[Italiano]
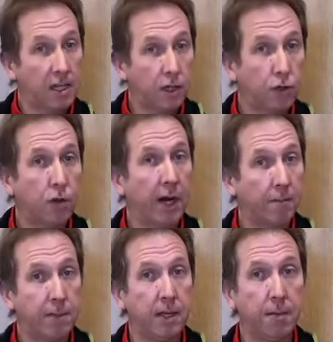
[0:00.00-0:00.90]
asciuga
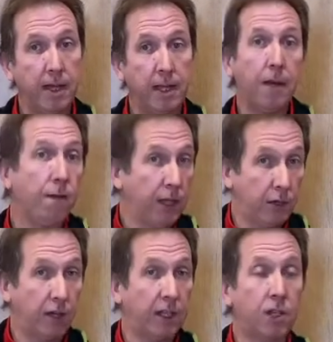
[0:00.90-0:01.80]
rapidamente visto
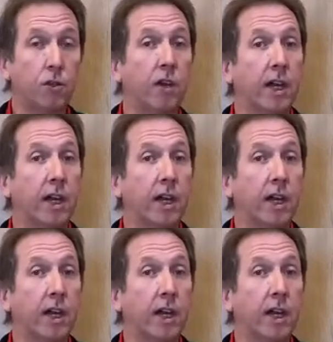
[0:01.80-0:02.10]
che ci sono anche